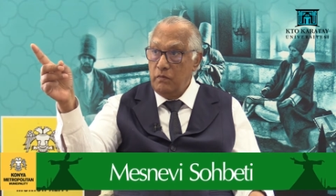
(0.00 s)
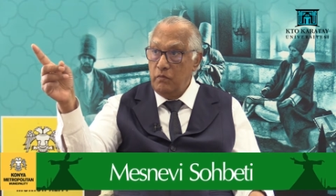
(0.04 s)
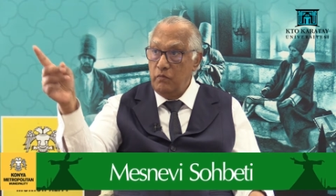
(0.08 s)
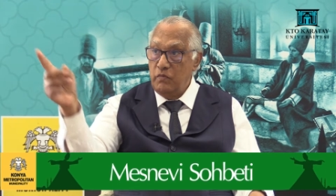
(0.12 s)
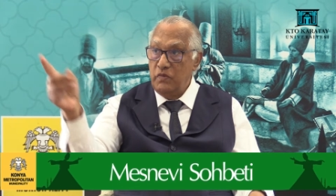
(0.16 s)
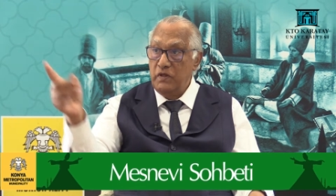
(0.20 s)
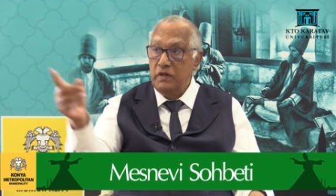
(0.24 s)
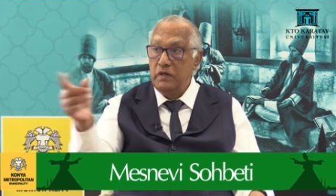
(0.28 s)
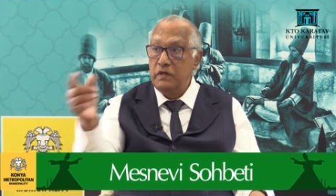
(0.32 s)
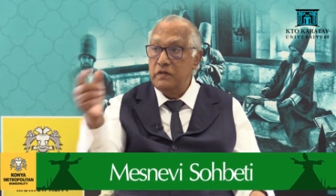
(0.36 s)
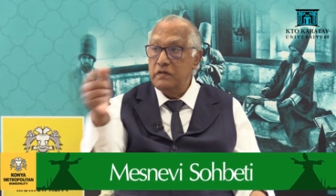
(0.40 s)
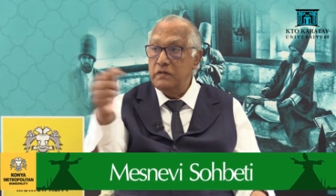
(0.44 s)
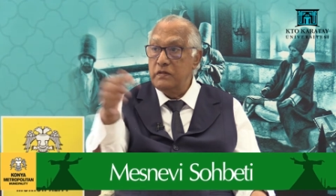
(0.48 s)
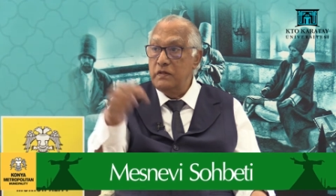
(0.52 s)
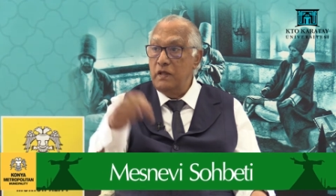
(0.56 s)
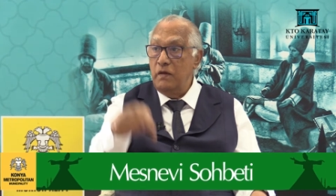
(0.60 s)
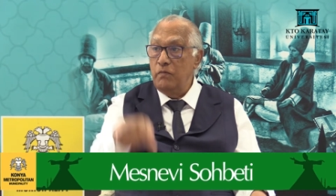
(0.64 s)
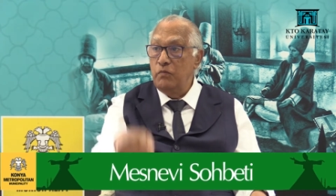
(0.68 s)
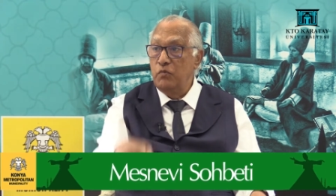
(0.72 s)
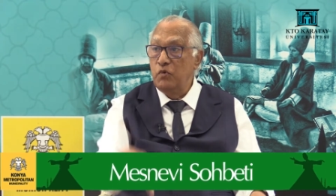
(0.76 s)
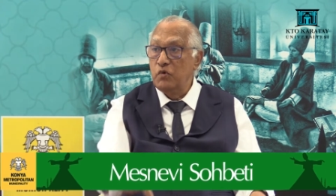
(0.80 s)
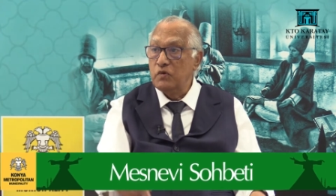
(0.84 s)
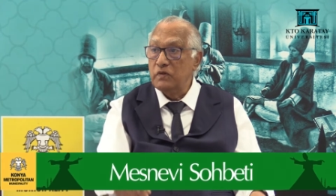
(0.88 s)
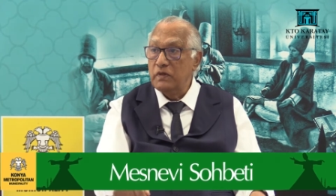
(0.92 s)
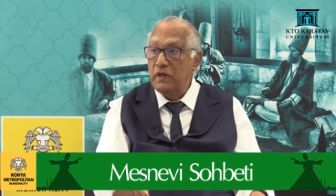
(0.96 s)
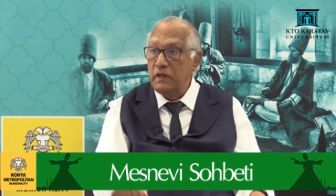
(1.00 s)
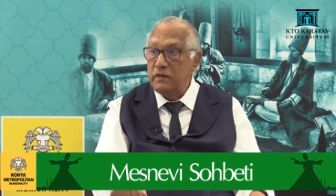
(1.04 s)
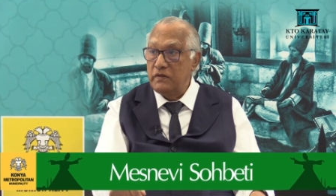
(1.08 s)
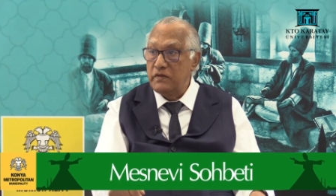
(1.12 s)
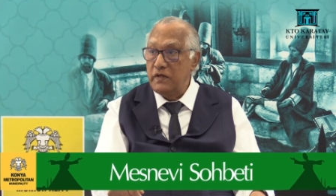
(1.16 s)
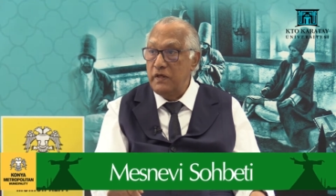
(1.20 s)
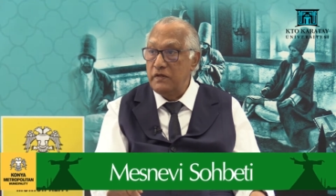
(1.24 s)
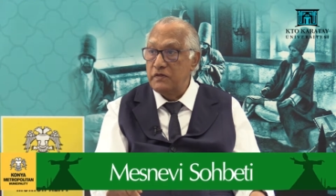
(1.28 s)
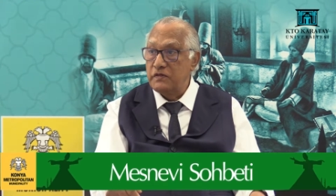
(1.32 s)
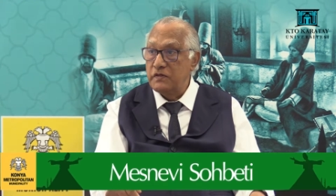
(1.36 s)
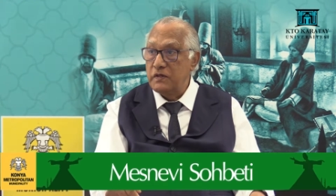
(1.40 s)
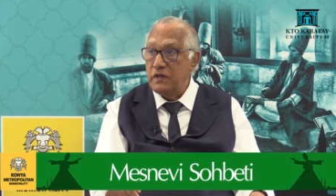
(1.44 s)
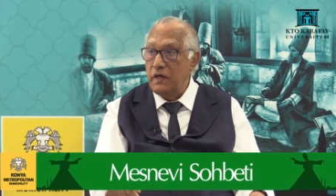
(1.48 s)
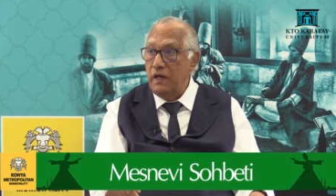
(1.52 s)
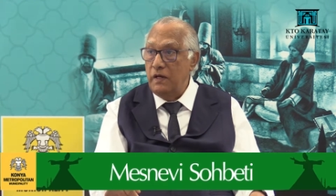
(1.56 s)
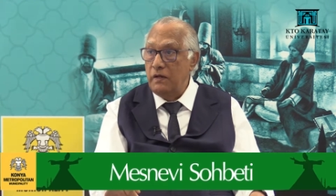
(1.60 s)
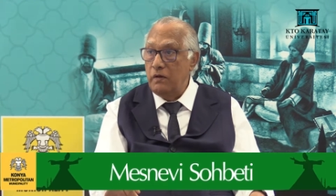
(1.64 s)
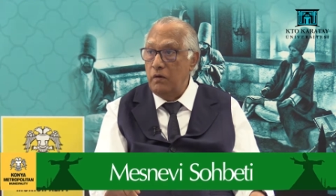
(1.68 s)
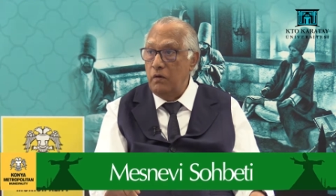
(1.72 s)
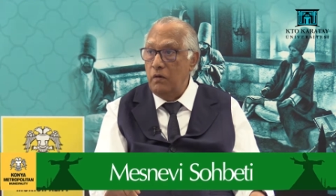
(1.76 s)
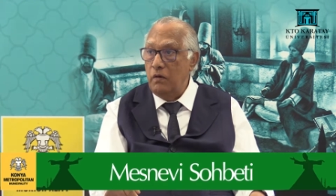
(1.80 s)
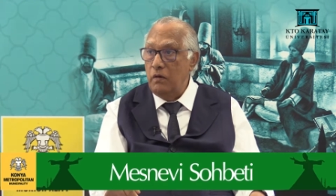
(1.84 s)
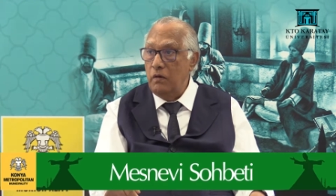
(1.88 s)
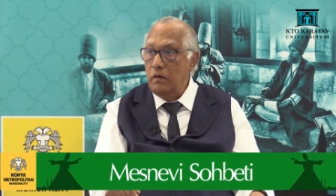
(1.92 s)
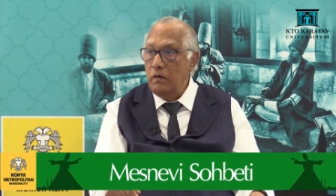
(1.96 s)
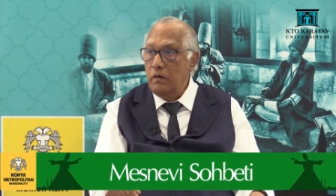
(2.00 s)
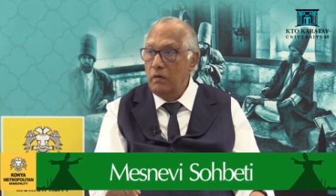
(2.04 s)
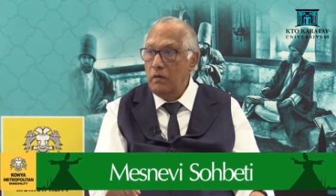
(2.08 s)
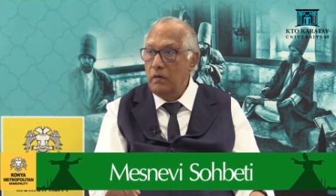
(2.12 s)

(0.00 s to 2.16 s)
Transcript: Birisi de burada ses çıkarıyor.